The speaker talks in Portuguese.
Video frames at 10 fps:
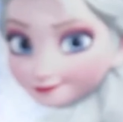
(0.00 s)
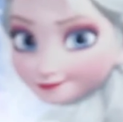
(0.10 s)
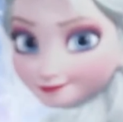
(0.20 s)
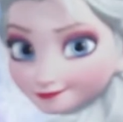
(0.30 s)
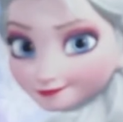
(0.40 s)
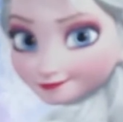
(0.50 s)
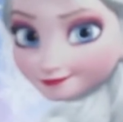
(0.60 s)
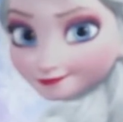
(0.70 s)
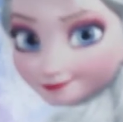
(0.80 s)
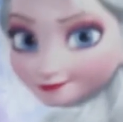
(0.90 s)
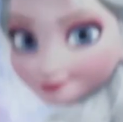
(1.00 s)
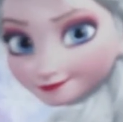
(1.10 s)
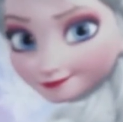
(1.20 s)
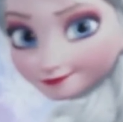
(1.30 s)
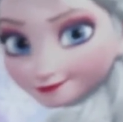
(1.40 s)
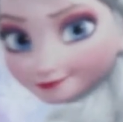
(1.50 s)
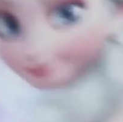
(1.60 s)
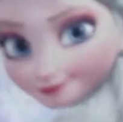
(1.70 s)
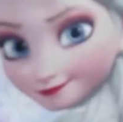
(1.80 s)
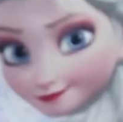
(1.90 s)
de dente do Frozen. Fala
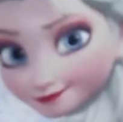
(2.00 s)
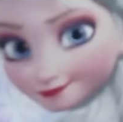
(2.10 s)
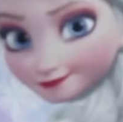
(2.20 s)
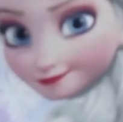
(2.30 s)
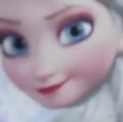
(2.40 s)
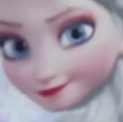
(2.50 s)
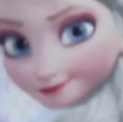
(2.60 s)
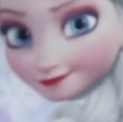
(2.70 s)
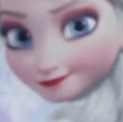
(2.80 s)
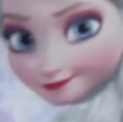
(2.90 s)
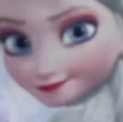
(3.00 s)
sério, gente. Deve ser muito